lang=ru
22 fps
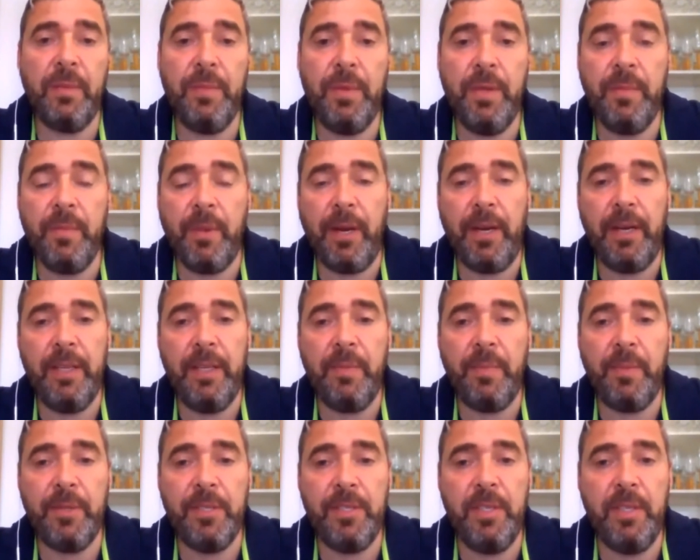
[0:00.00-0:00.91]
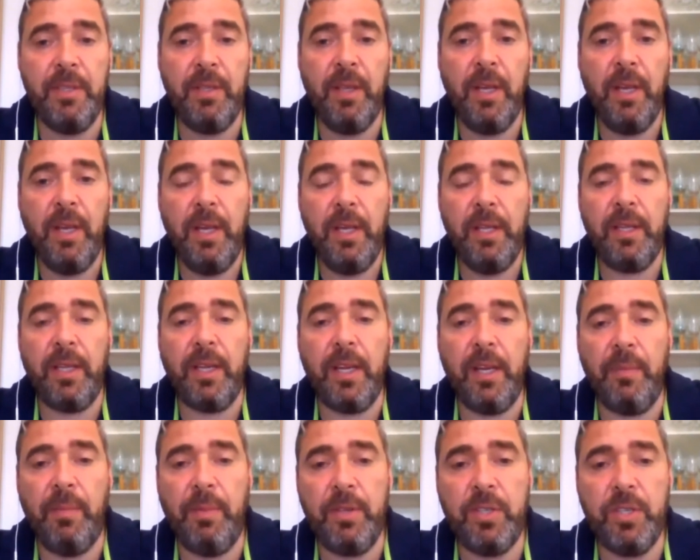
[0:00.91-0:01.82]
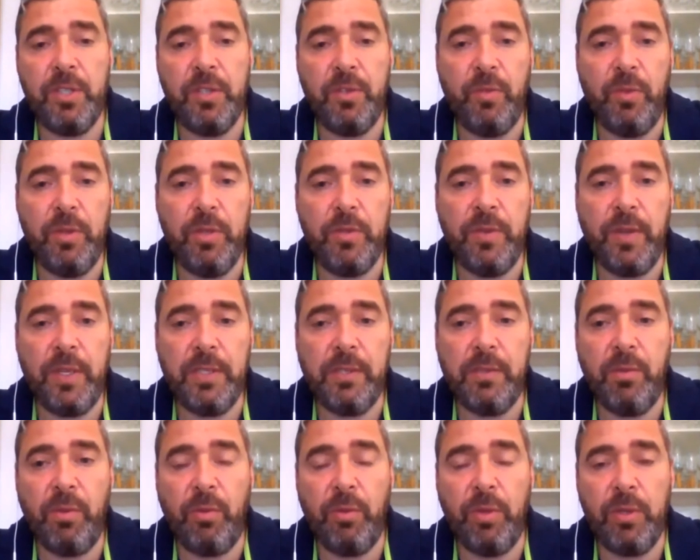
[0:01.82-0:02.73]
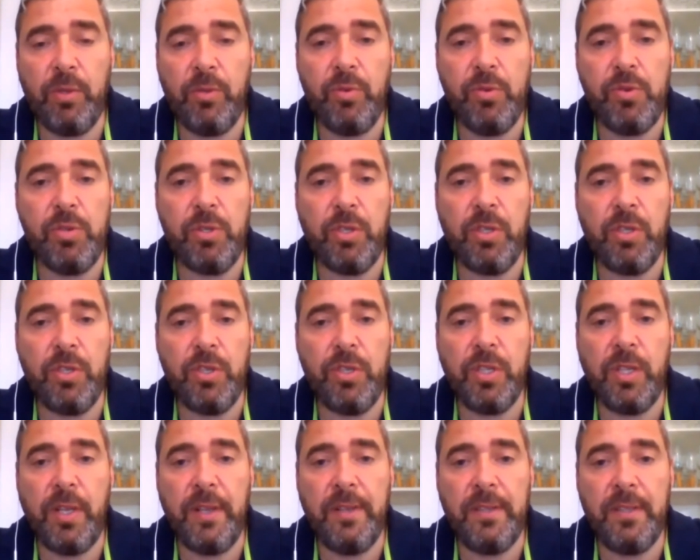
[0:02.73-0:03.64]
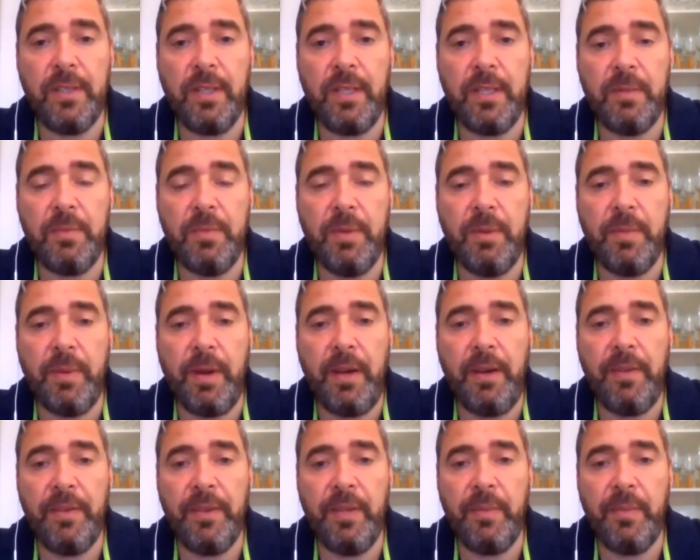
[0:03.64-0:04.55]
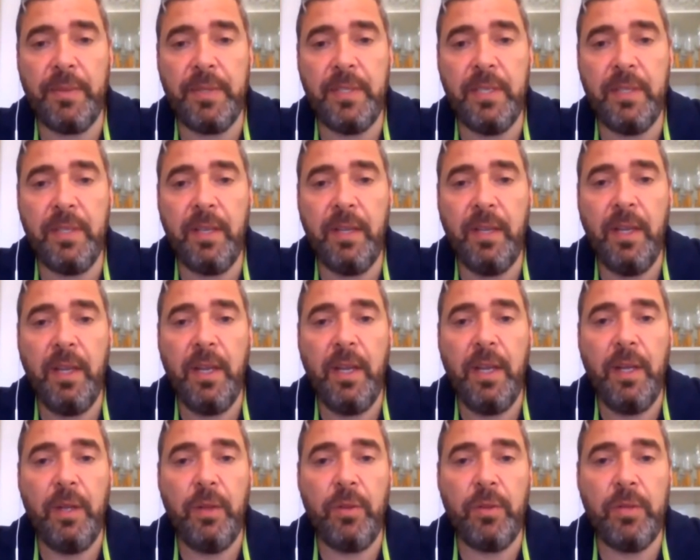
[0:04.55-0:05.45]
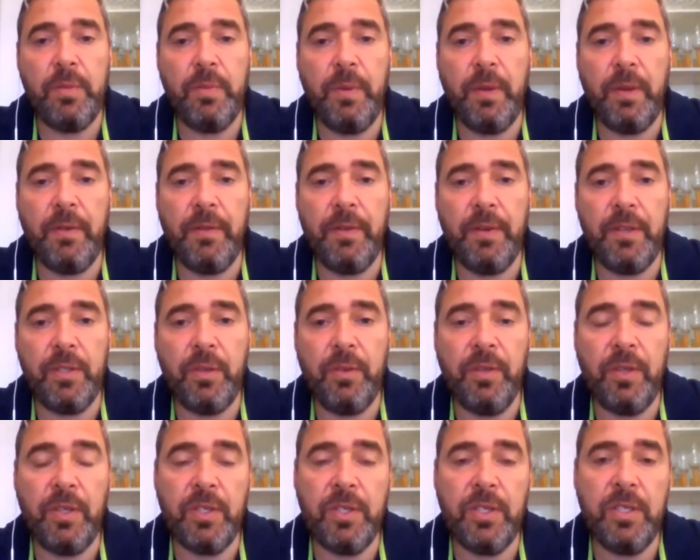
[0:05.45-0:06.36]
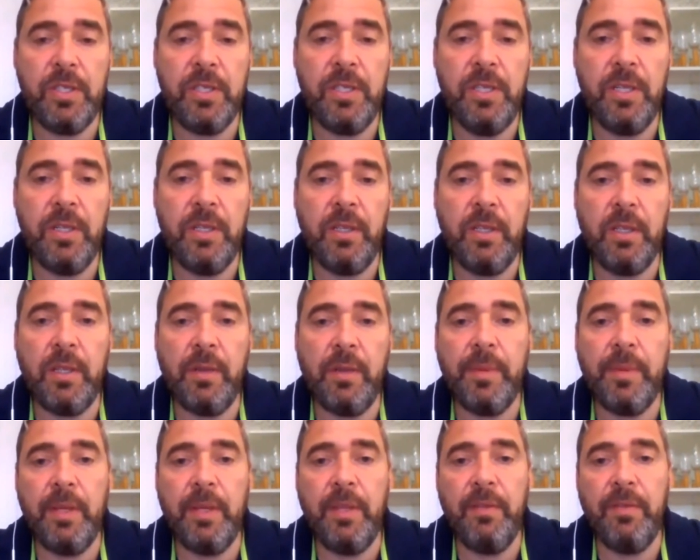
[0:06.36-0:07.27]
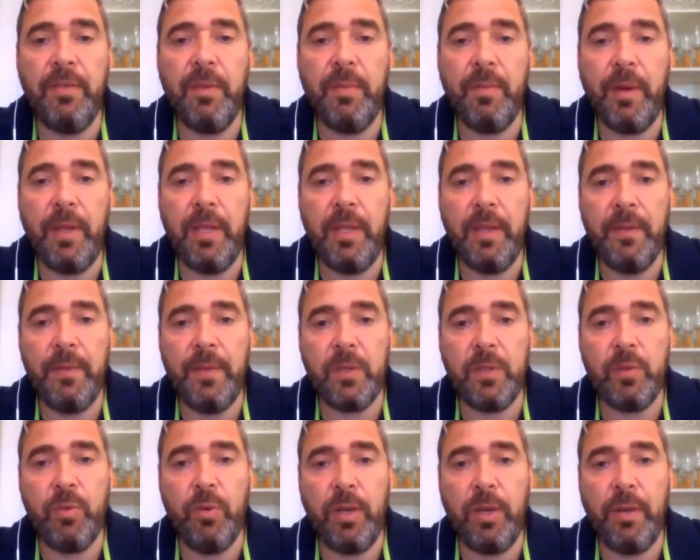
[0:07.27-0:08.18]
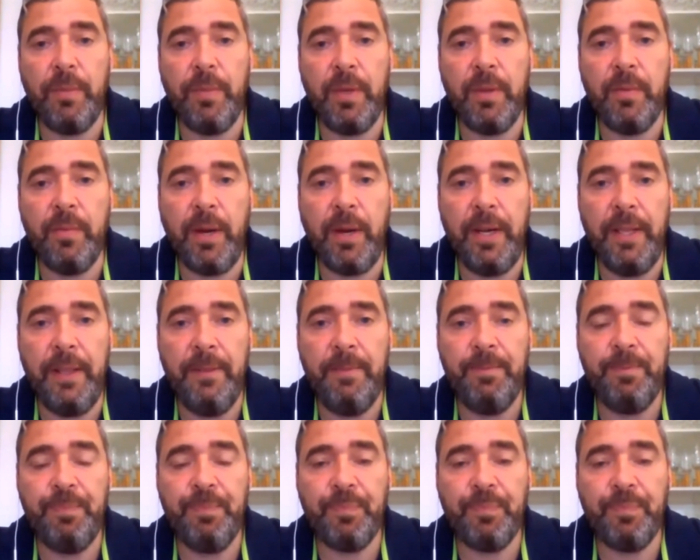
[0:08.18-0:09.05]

Это минимальный депозит, так как большинство из вас, кто у нас учится, начинает всегда с минимального депозита. То есть первое, что вы должны сделать, это обратить внимание, насколько минимален